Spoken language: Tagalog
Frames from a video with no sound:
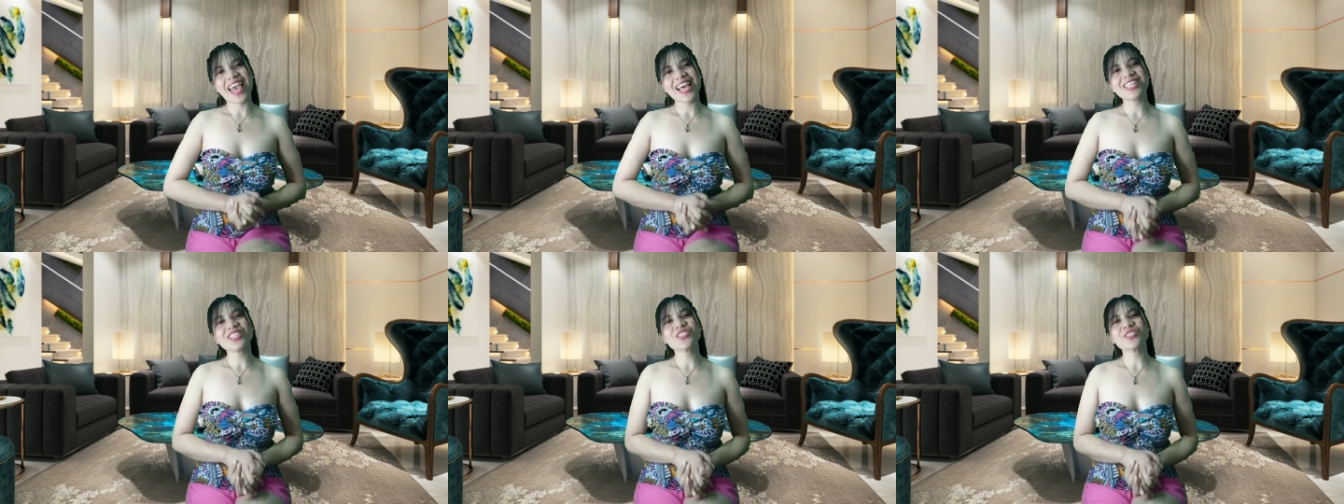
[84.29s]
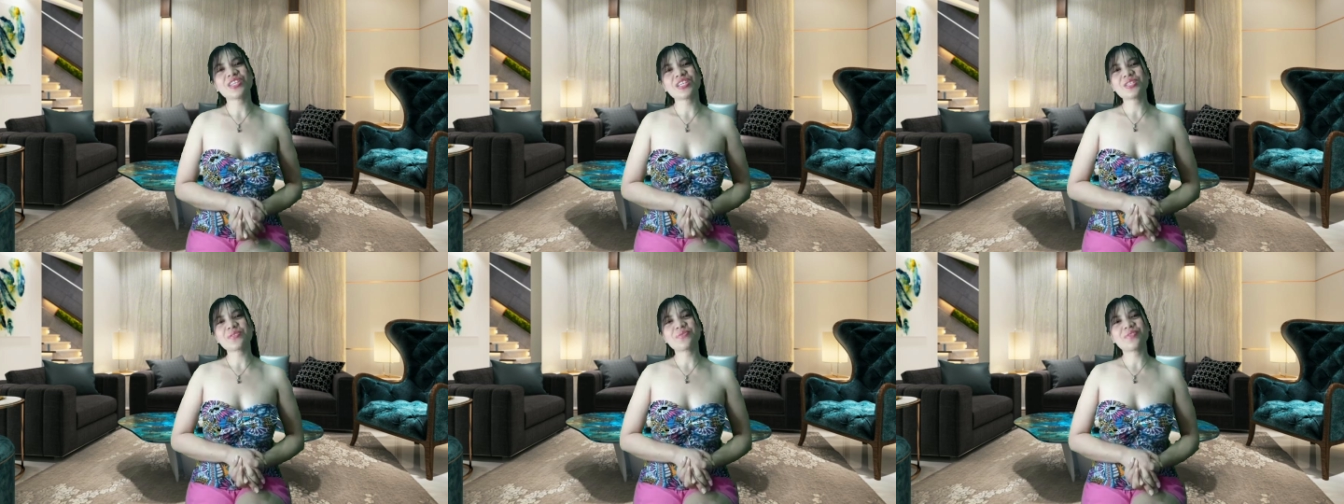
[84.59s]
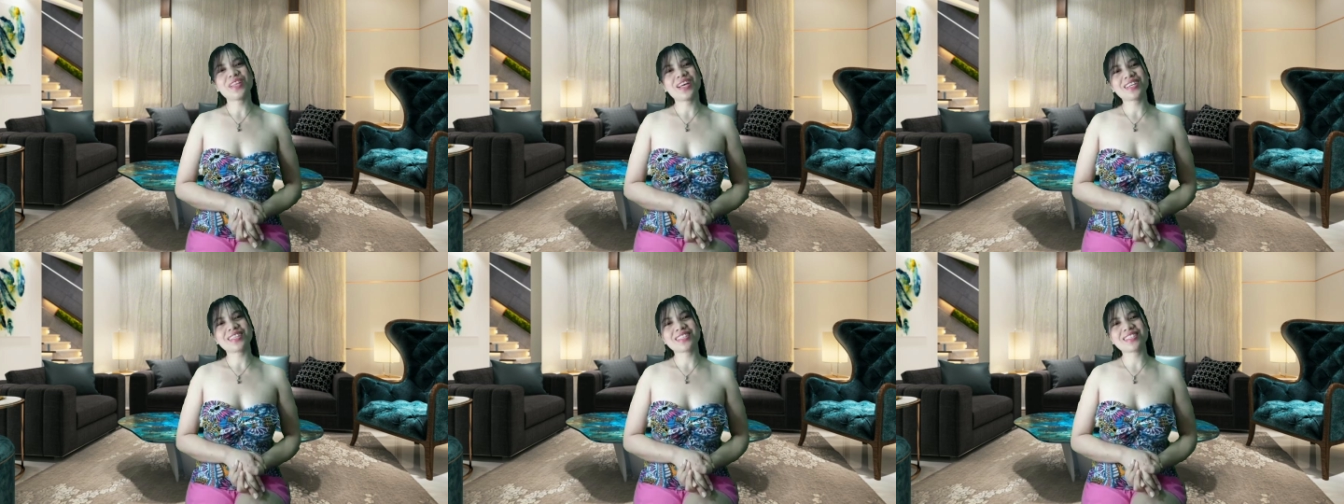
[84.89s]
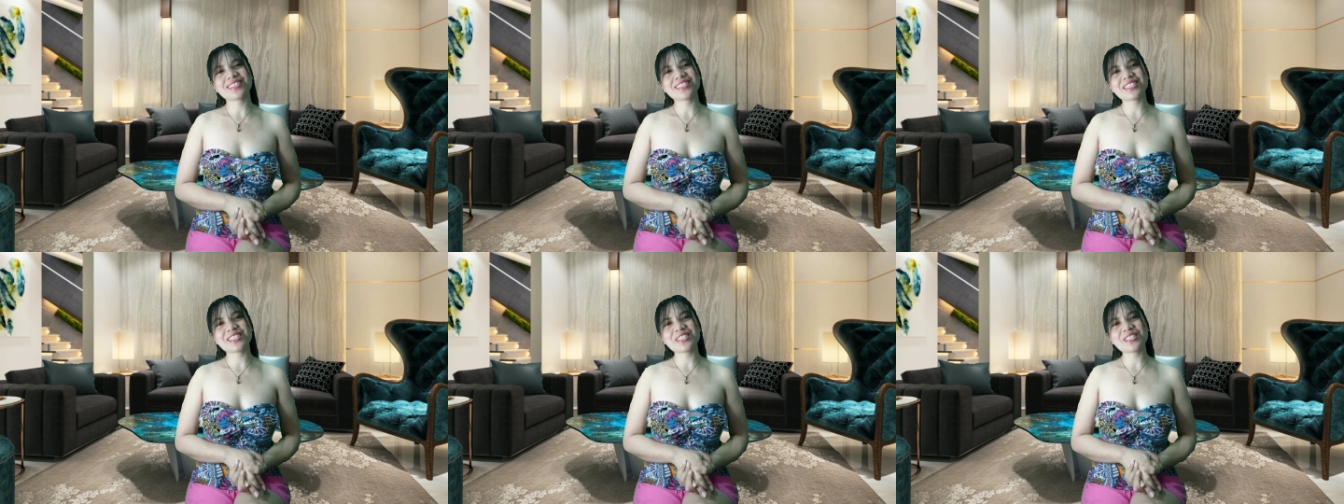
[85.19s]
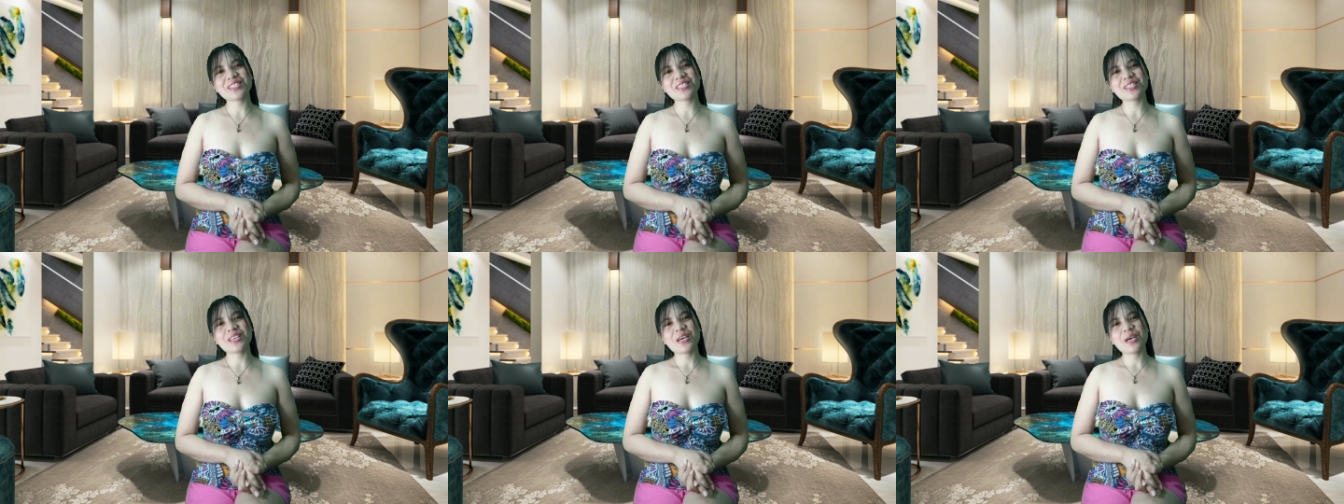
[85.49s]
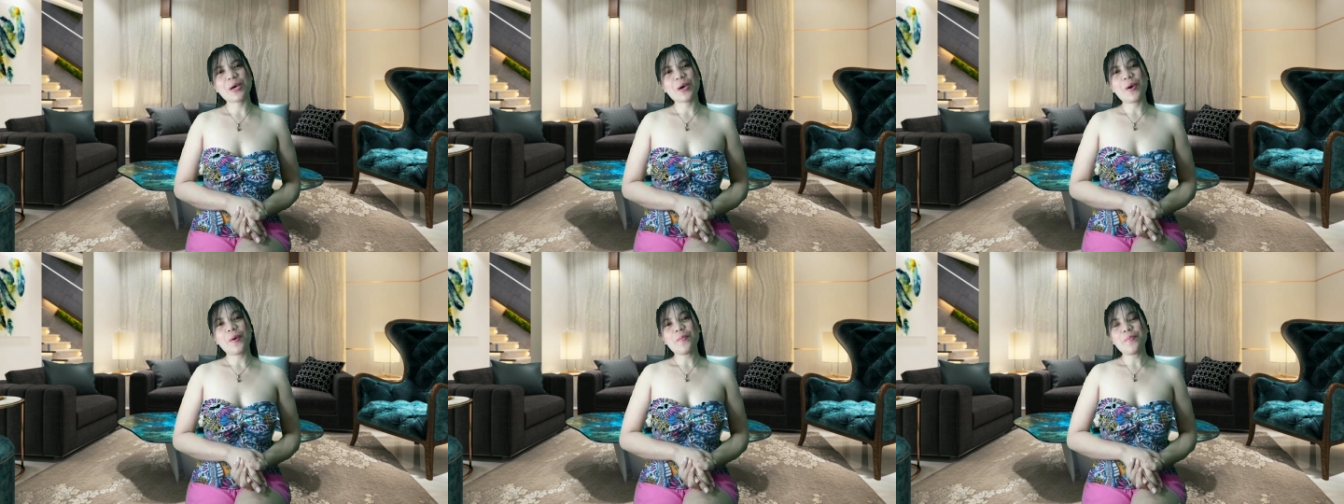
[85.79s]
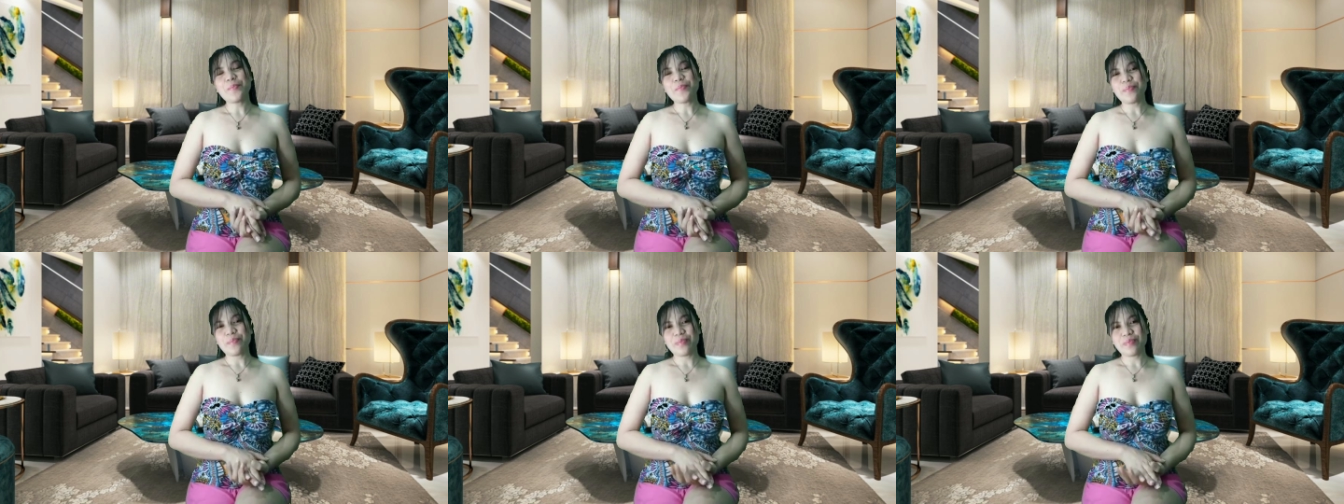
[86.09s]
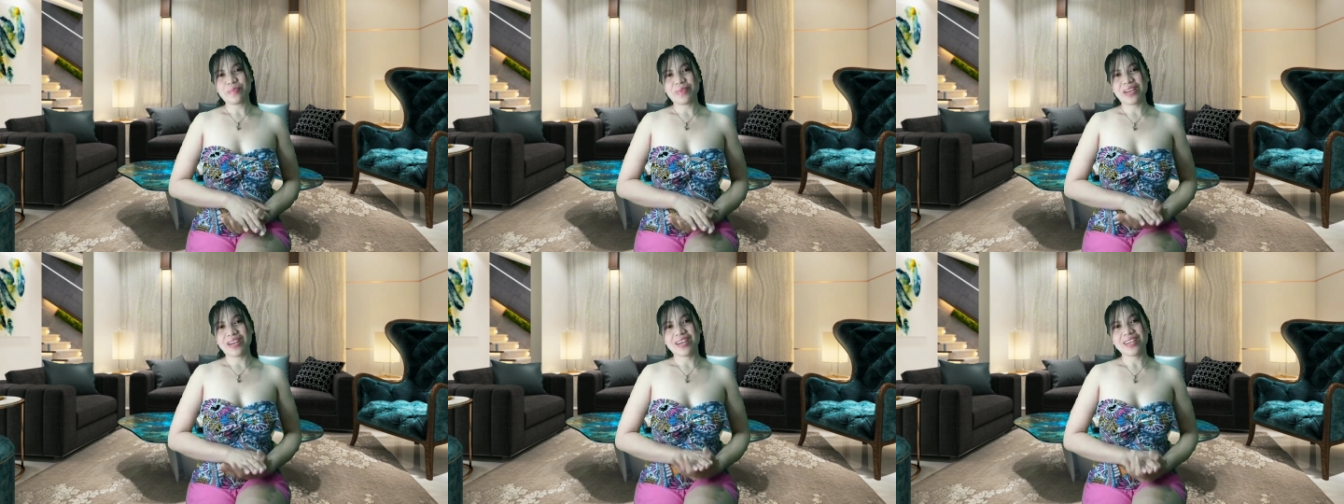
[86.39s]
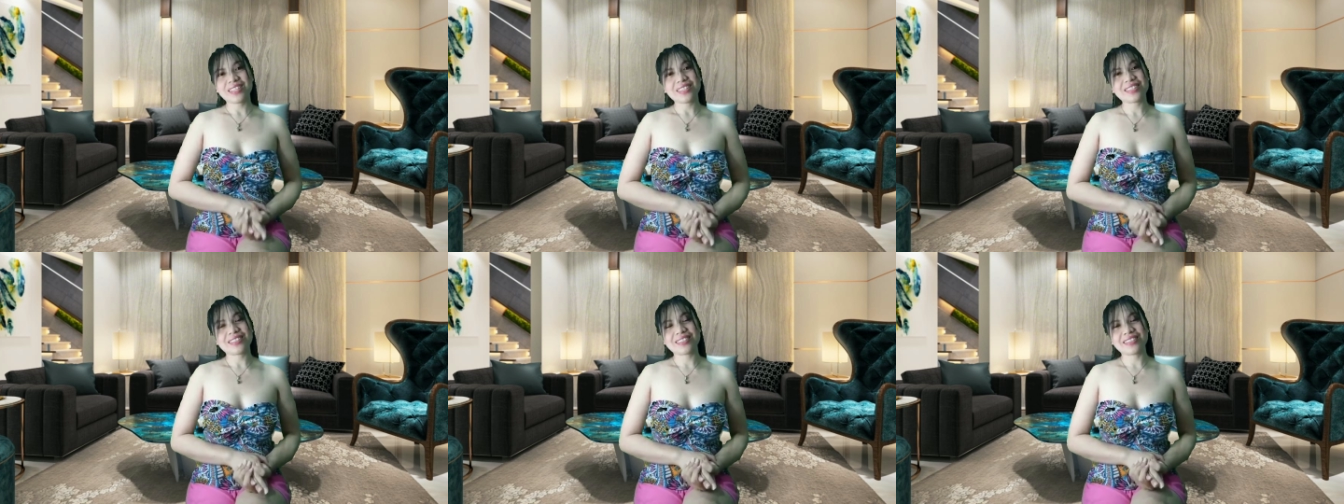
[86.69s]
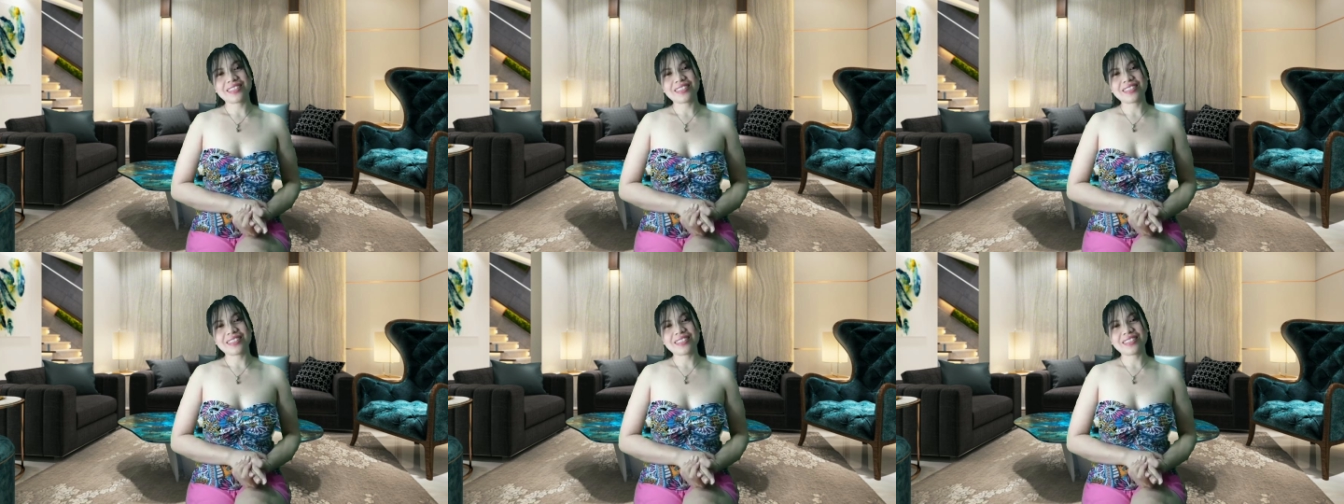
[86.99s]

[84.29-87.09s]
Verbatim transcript: And today's vlog is mag